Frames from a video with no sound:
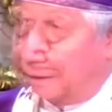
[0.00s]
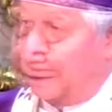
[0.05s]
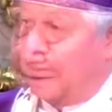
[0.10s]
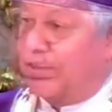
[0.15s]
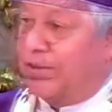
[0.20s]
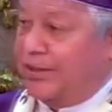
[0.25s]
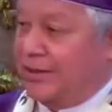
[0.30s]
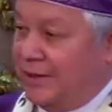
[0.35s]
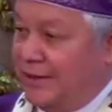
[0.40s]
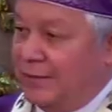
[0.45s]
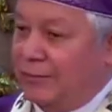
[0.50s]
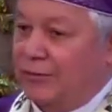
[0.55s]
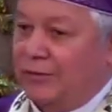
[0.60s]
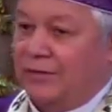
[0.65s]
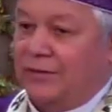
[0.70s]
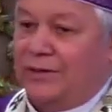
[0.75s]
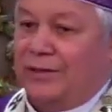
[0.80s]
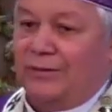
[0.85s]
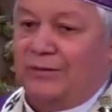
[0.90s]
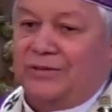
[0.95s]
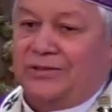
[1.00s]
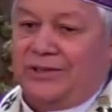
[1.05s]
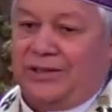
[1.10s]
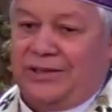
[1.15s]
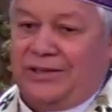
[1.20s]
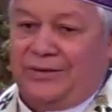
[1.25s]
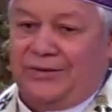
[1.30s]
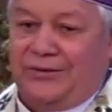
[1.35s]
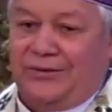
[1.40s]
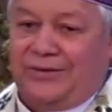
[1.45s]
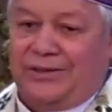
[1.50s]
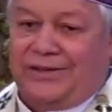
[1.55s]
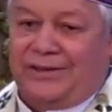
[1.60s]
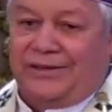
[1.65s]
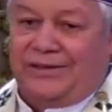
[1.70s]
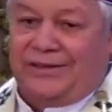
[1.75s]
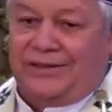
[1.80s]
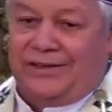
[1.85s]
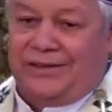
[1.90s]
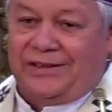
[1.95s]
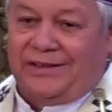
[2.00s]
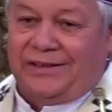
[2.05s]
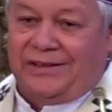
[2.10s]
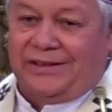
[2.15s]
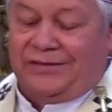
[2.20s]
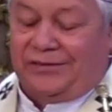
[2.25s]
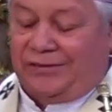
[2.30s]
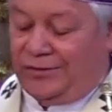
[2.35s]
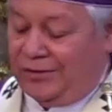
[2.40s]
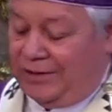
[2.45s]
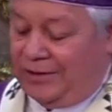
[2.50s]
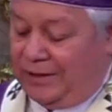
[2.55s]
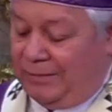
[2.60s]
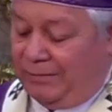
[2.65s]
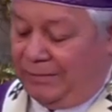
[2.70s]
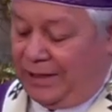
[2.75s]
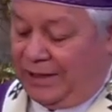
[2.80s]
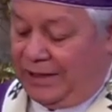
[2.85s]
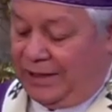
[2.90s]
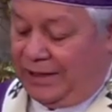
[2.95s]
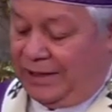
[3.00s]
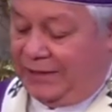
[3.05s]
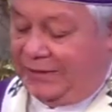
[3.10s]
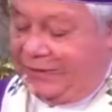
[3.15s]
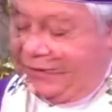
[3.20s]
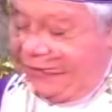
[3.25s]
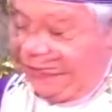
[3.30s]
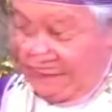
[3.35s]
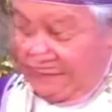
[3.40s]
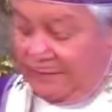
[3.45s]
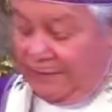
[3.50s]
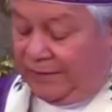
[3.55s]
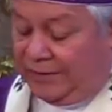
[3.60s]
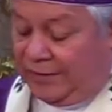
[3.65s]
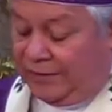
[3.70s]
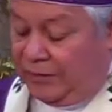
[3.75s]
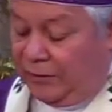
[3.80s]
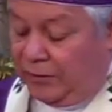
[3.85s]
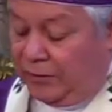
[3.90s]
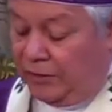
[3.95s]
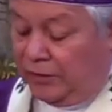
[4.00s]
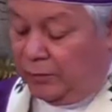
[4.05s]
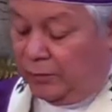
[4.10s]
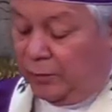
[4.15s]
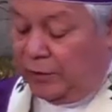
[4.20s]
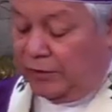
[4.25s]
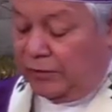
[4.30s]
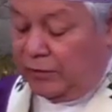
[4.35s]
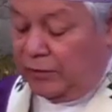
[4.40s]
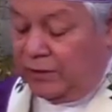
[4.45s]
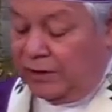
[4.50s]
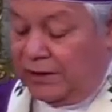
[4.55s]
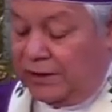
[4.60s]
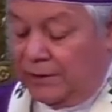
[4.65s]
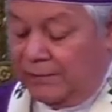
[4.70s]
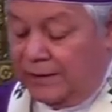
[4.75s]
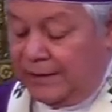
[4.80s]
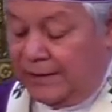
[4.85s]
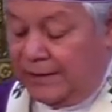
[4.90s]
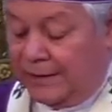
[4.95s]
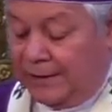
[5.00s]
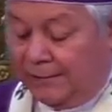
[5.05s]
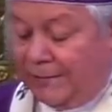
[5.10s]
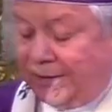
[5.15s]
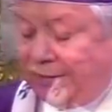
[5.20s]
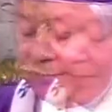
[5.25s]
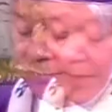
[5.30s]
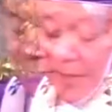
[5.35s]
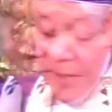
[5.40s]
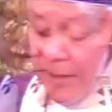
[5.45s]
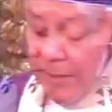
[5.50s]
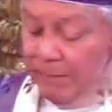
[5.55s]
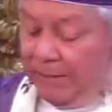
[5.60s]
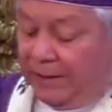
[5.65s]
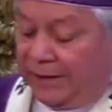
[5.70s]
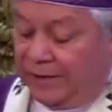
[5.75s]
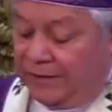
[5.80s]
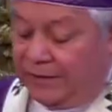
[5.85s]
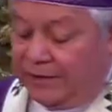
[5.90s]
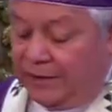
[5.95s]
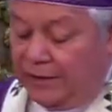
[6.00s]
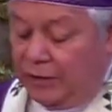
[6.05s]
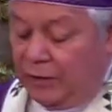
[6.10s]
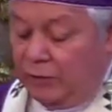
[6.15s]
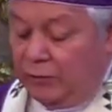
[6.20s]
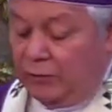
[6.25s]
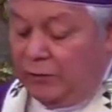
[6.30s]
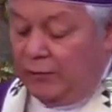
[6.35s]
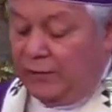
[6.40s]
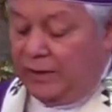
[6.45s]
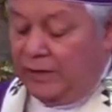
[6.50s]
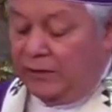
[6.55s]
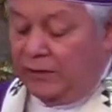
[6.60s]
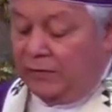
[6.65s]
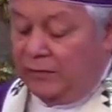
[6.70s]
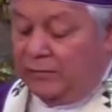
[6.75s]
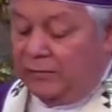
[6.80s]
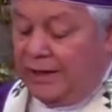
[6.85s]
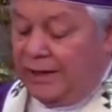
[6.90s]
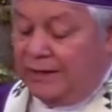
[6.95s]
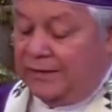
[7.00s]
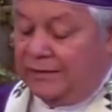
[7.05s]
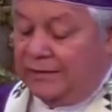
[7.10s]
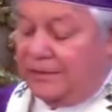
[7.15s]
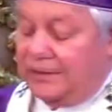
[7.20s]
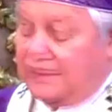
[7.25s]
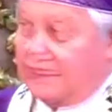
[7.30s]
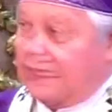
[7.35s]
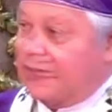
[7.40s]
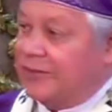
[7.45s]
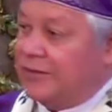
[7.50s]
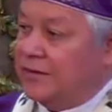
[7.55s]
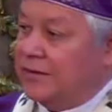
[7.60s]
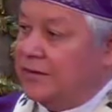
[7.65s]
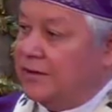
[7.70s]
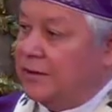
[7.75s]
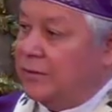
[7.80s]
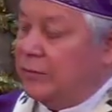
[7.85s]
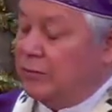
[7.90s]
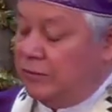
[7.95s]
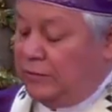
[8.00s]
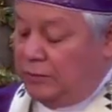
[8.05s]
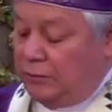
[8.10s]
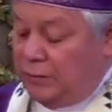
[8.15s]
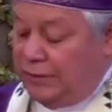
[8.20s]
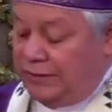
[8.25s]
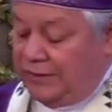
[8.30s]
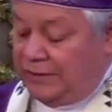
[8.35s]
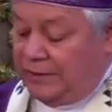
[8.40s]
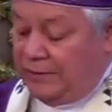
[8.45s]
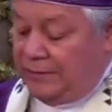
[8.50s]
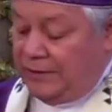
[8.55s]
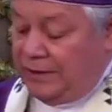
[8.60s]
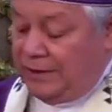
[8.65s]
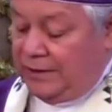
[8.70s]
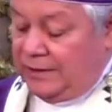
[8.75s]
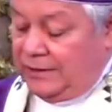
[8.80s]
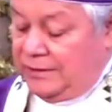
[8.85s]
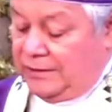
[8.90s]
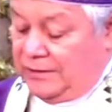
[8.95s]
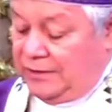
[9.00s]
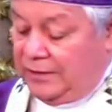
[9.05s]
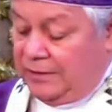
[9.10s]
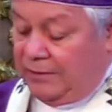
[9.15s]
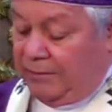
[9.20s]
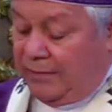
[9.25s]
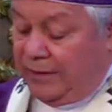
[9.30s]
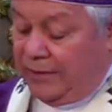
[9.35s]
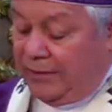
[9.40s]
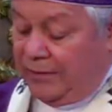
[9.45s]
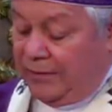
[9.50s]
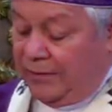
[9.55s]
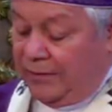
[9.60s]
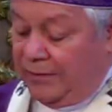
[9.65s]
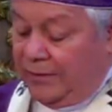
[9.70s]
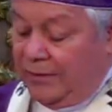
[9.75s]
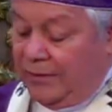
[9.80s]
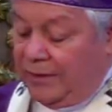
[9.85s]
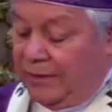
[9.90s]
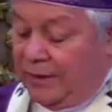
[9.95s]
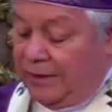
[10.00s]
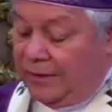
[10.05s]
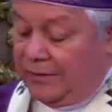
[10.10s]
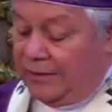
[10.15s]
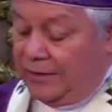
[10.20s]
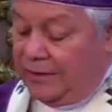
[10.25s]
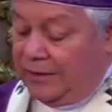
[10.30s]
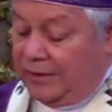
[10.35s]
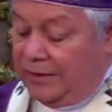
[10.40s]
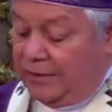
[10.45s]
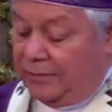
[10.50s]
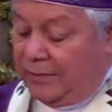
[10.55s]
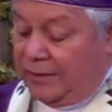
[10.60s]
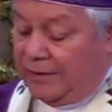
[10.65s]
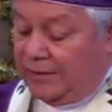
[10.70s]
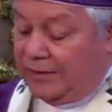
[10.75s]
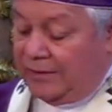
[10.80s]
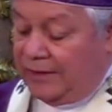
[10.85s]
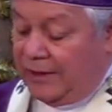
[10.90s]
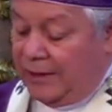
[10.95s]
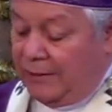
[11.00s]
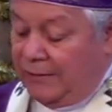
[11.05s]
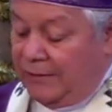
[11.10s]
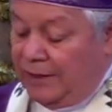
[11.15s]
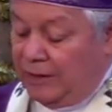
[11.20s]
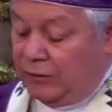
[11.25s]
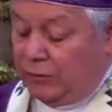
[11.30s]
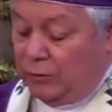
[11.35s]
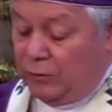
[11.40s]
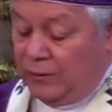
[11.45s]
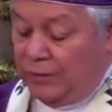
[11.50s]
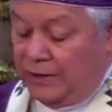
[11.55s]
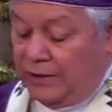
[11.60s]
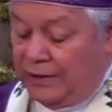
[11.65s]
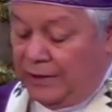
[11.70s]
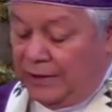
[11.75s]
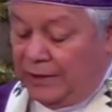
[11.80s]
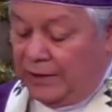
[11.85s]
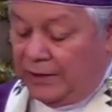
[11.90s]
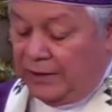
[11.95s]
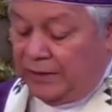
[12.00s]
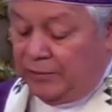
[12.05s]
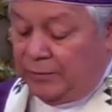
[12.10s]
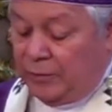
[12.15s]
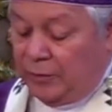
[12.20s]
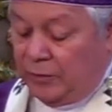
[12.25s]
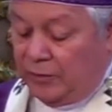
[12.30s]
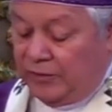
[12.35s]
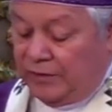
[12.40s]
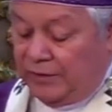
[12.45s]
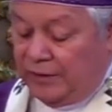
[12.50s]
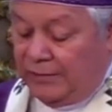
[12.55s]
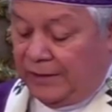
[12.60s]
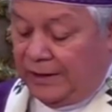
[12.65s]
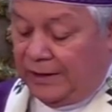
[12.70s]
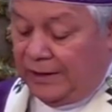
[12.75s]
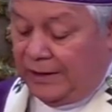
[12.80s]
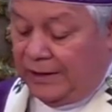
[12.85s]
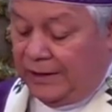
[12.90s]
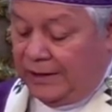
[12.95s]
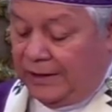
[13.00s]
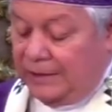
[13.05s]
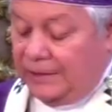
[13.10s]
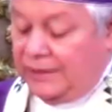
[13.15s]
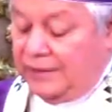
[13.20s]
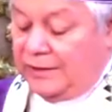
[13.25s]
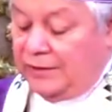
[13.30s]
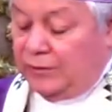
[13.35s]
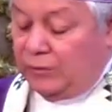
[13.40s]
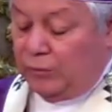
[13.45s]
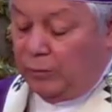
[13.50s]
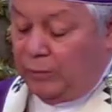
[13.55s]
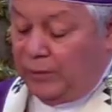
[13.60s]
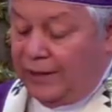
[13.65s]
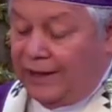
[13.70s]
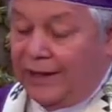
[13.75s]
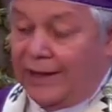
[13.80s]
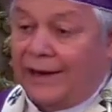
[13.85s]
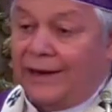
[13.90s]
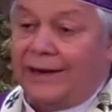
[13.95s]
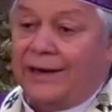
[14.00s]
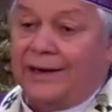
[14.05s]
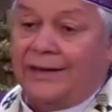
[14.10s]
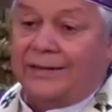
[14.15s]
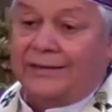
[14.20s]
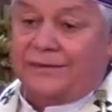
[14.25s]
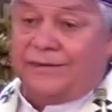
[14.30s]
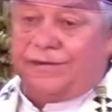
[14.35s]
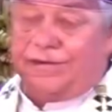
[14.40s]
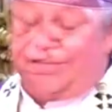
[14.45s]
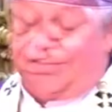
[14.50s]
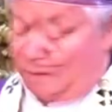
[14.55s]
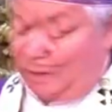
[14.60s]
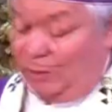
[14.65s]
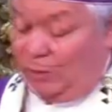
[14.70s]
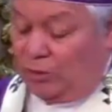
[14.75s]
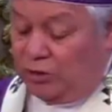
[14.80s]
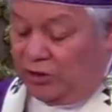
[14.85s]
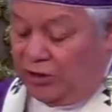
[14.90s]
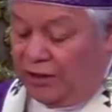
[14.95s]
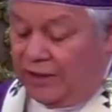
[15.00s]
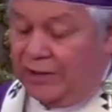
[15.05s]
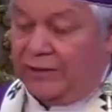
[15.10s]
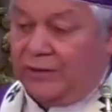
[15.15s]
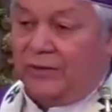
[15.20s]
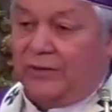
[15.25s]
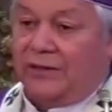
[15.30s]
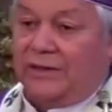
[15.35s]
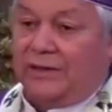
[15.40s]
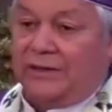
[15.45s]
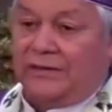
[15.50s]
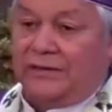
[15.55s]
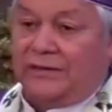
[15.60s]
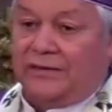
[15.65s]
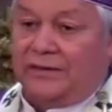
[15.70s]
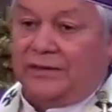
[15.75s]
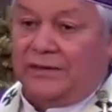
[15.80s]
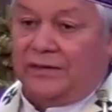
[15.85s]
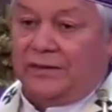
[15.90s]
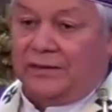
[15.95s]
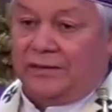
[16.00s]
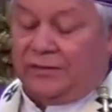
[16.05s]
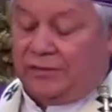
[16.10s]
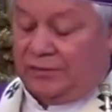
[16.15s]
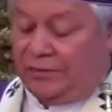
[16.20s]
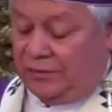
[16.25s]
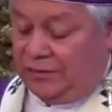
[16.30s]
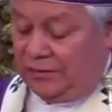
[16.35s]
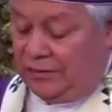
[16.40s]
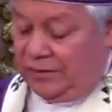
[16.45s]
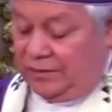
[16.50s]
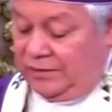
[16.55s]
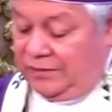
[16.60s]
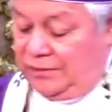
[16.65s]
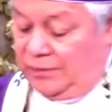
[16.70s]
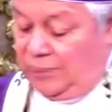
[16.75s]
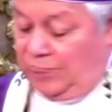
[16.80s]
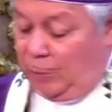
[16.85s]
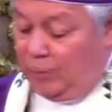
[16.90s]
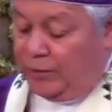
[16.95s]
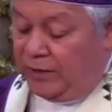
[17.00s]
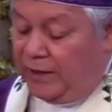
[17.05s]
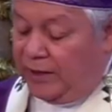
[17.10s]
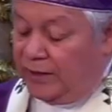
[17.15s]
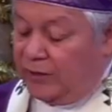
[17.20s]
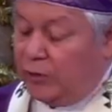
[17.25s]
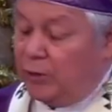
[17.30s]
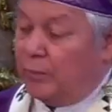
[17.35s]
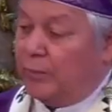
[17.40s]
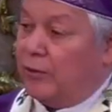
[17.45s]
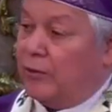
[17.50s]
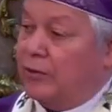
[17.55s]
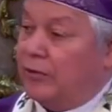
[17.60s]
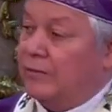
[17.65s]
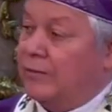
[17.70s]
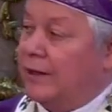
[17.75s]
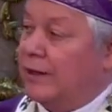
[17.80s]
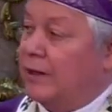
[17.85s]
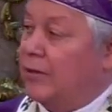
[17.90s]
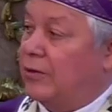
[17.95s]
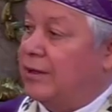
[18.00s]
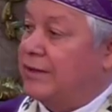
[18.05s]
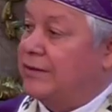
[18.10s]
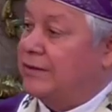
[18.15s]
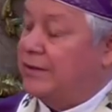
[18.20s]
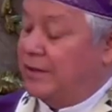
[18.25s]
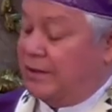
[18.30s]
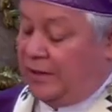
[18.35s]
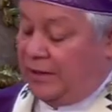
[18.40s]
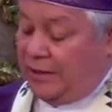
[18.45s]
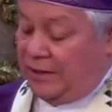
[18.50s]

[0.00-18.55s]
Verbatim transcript: pero tenemos que luchar contra esa tentación y el pecado. Las tentaciones pues son inevitables y aparecen en los momentos más decisivos de nuestra vida. Sin embargo, es indispensable asumir la responsabilidad de superarlas, de luchar contra esas tentaciones, optando por los valores del